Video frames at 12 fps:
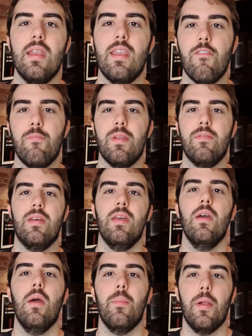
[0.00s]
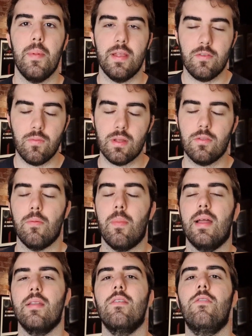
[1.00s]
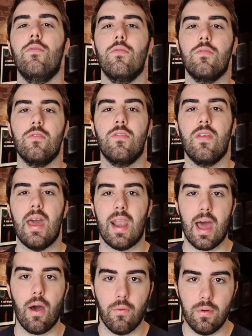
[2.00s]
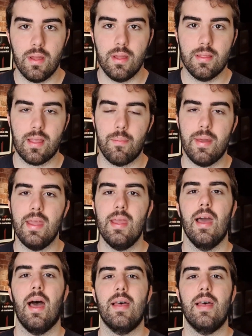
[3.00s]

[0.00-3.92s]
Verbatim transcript: deve prever pelo menos uma tomada de uso geral tá bem?